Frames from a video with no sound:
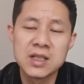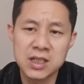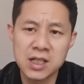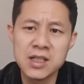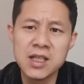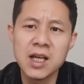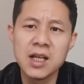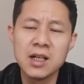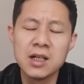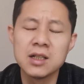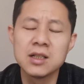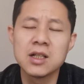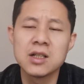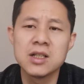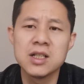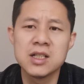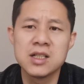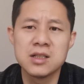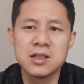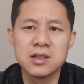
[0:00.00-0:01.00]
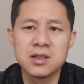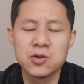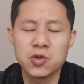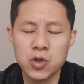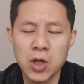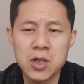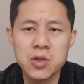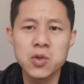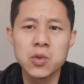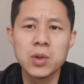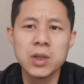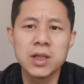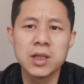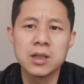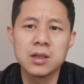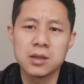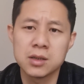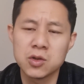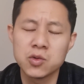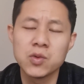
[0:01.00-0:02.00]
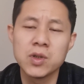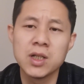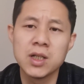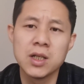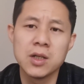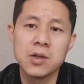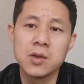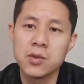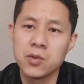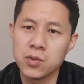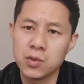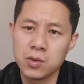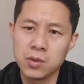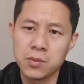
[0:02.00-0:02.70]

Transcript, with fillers: 成年人的一专注力和注意力。